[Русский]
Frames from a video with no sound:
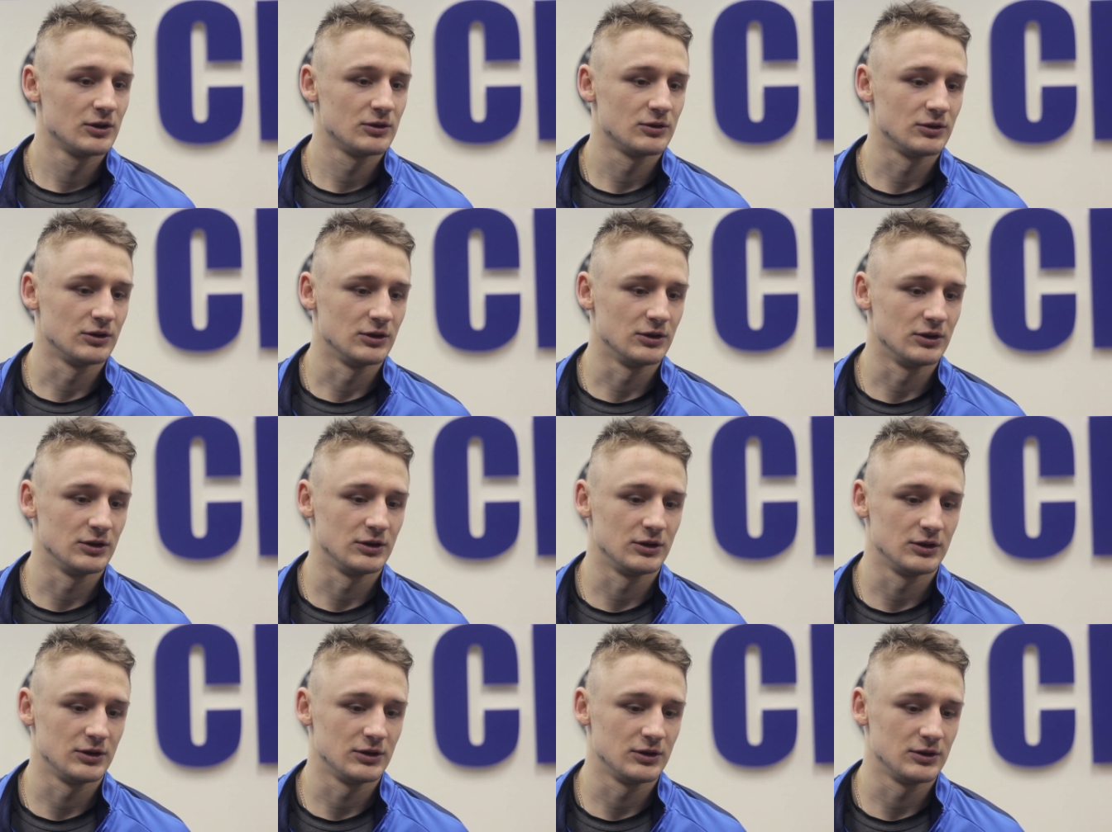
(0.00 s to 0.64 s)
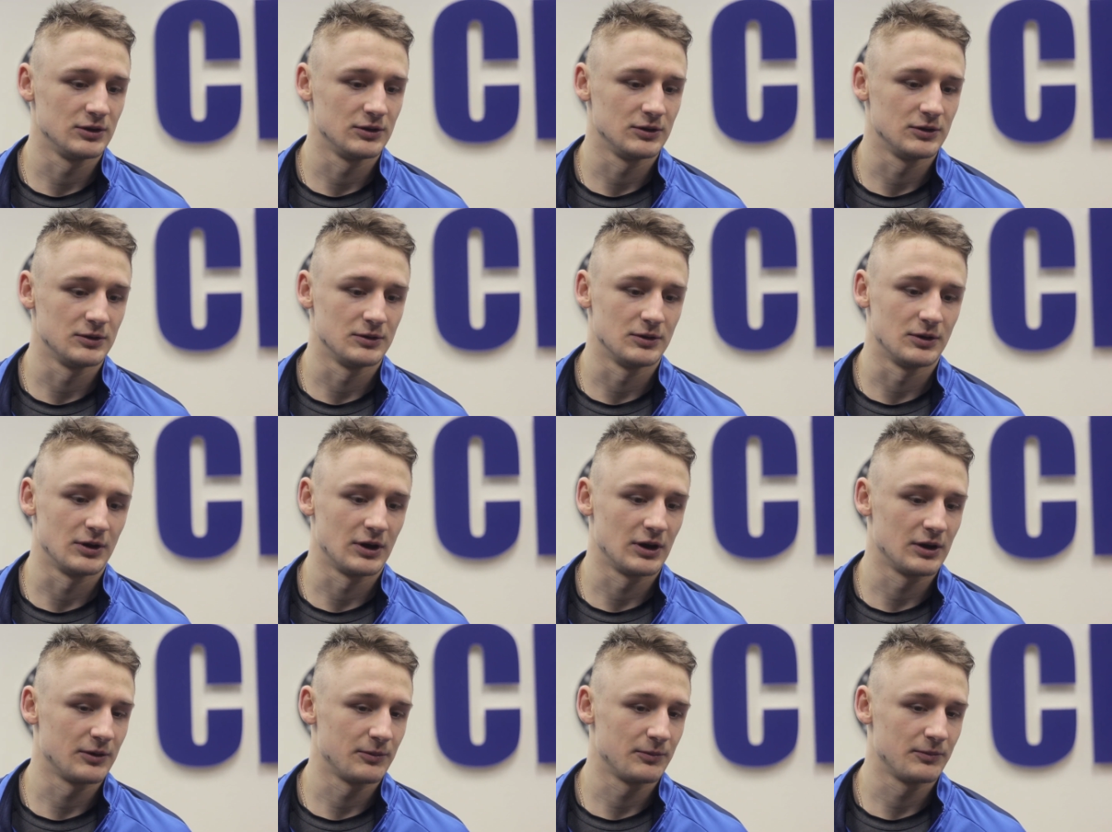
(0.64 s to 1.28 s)
И
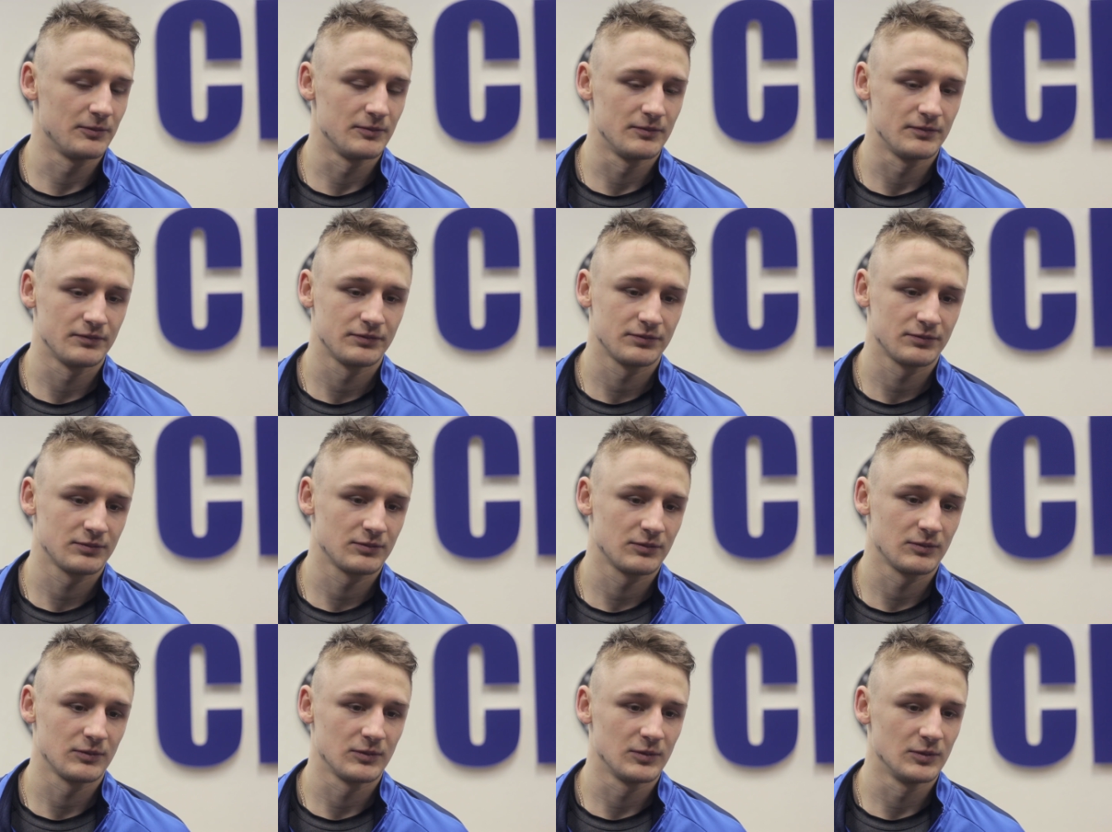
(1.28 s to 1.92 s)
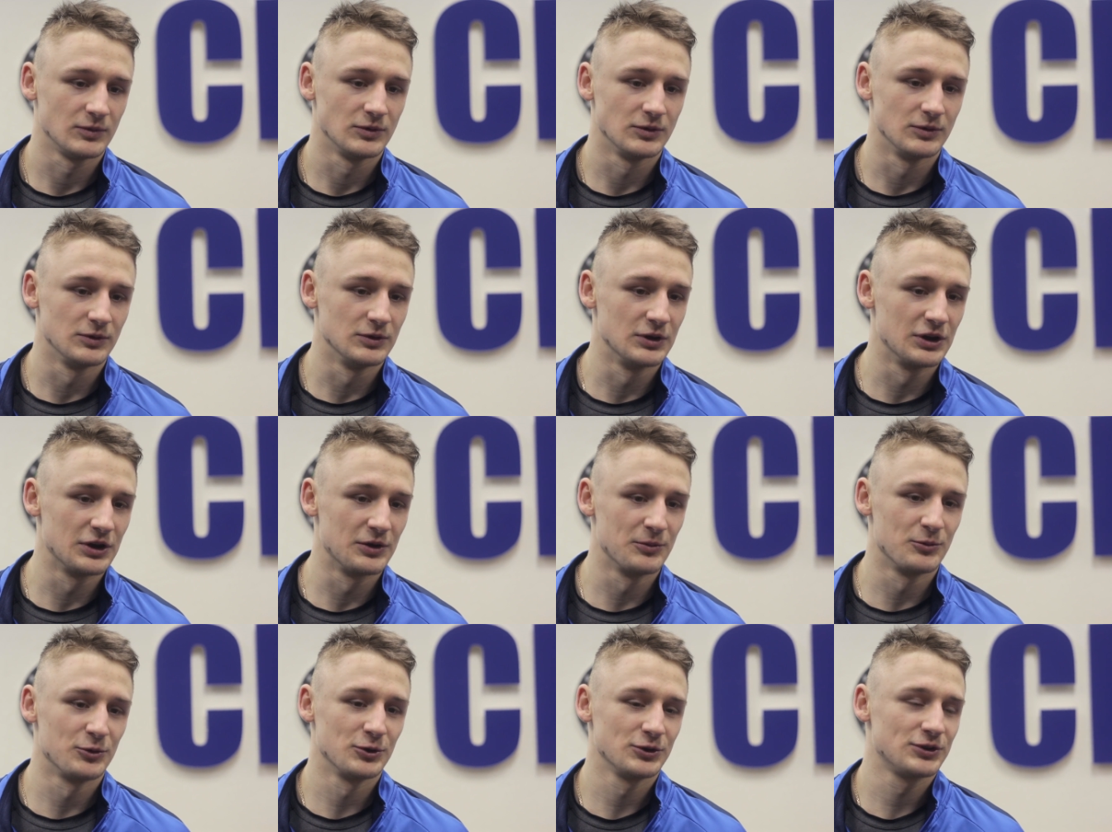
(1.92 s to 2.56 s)
а
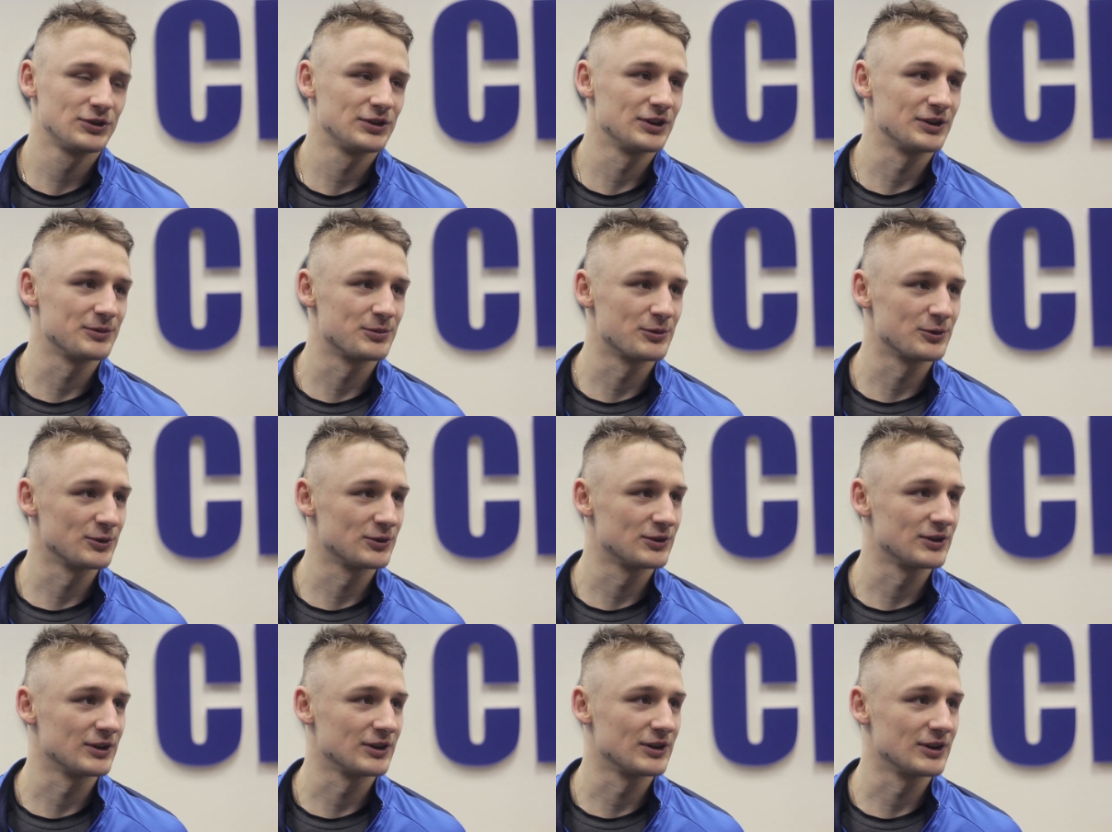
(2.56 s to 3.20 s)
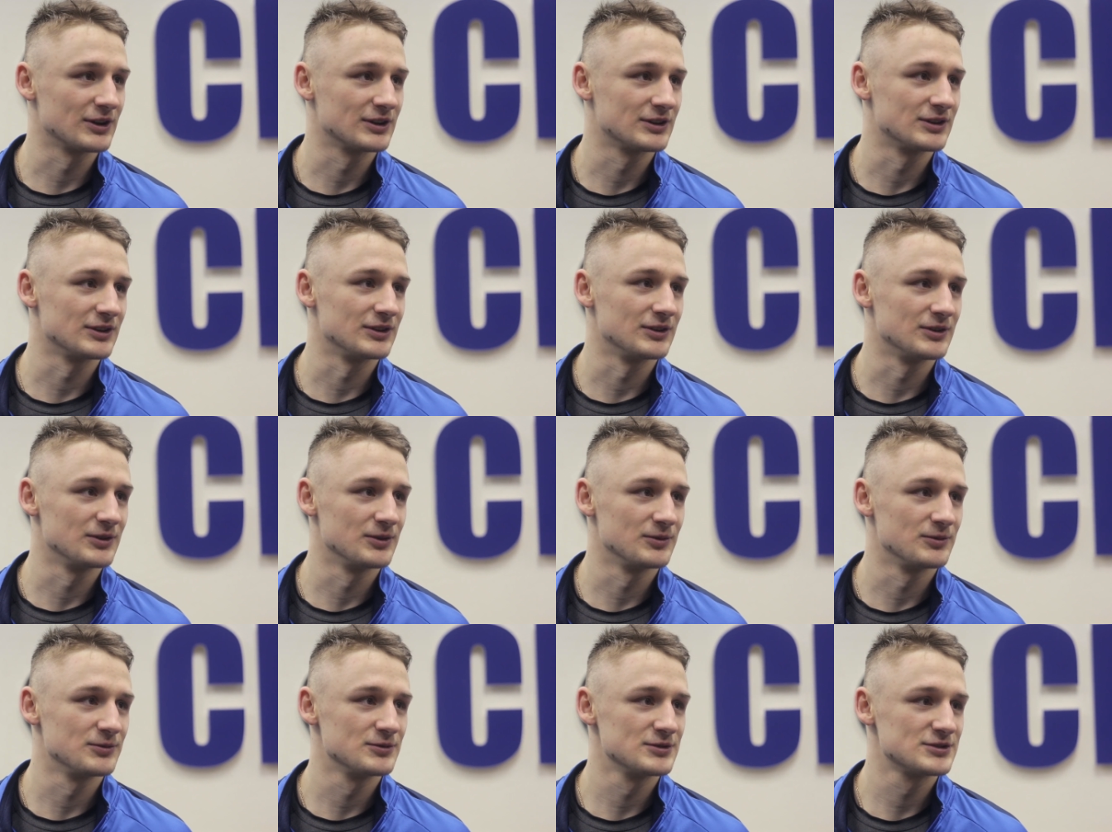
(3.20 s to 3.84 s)
на эмоциях просто
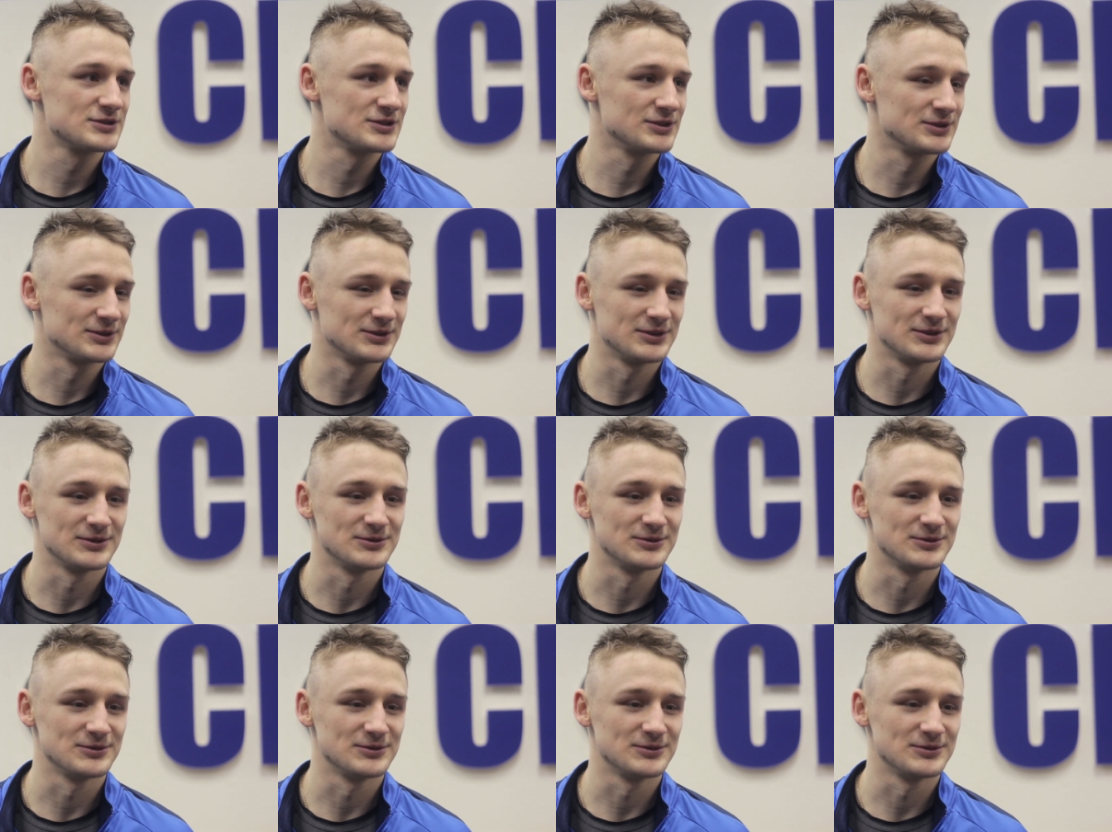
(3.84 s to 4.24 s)
как-то вышел,